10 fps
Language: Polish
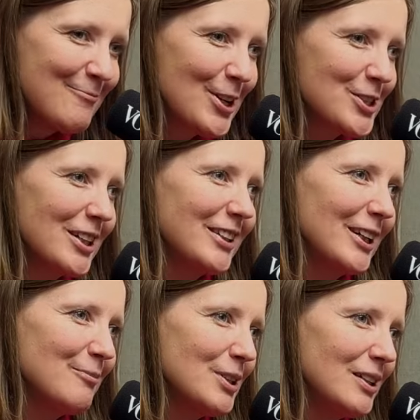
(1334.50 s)

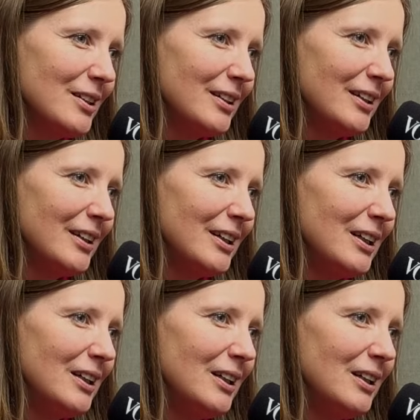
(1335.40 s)
marzeniem e,
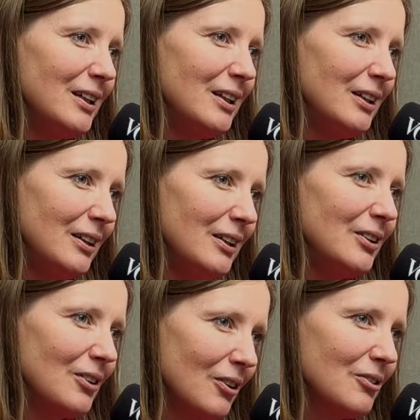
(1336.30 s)

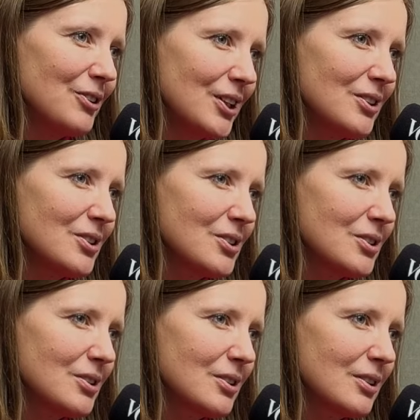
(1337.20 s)
no więc,
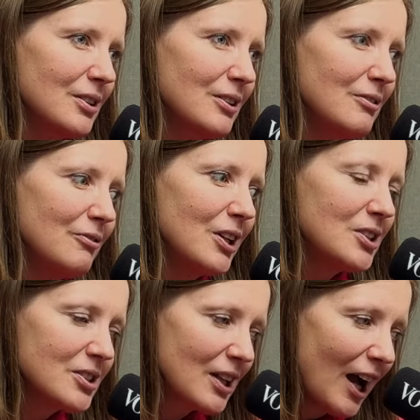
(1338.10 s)
e,
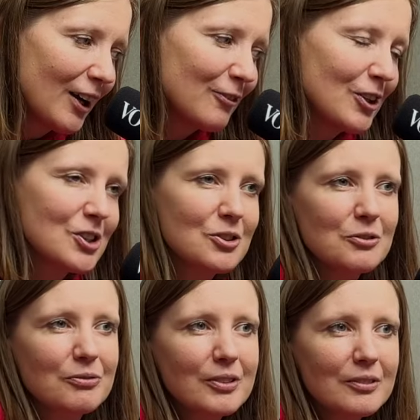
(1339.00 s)
więc tak, wiesz, no
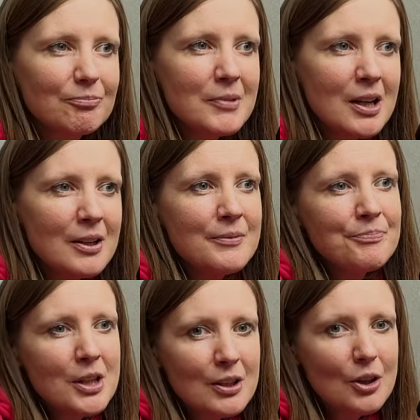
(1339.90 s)

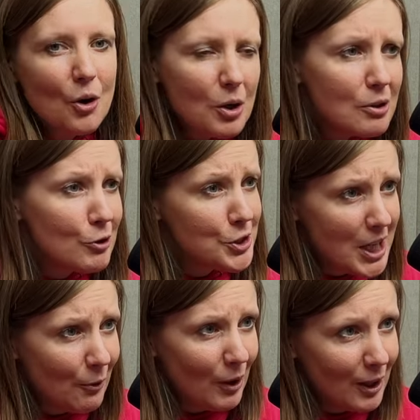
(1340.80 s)
trochę
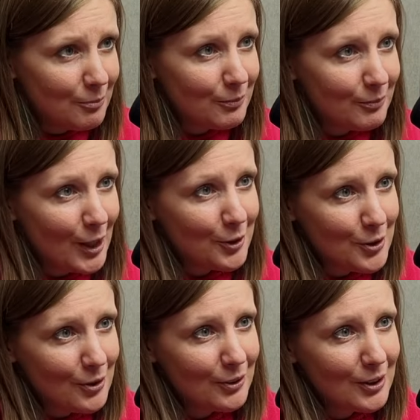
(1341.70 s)
wiedziałam, a
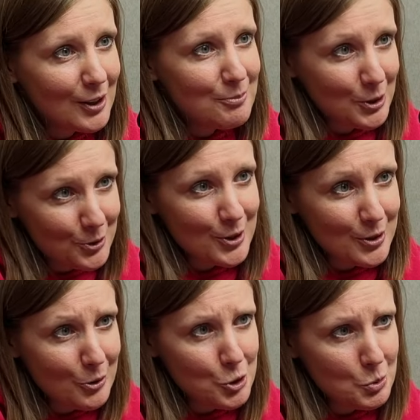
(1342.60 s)
trochę mnie to
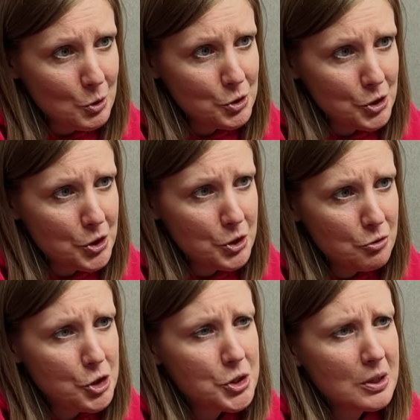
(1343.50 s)
zaskoczyło, że
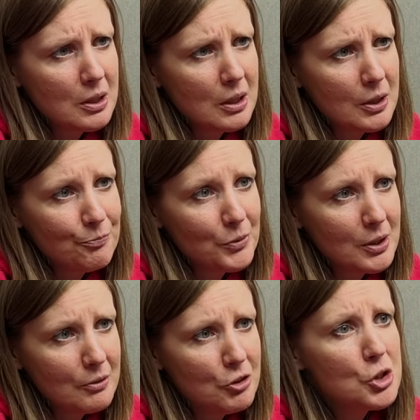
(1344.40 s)
rzeczywiście te,
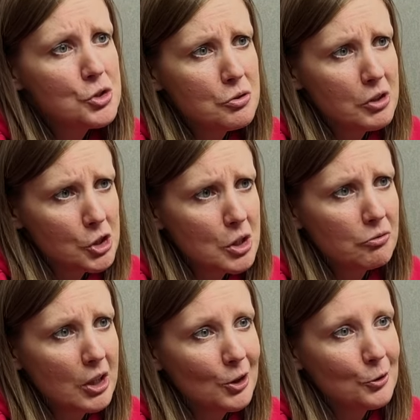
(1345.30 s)
te więzi w
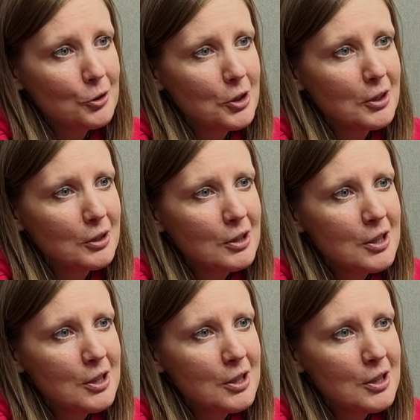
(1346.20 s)
Warszawie, no one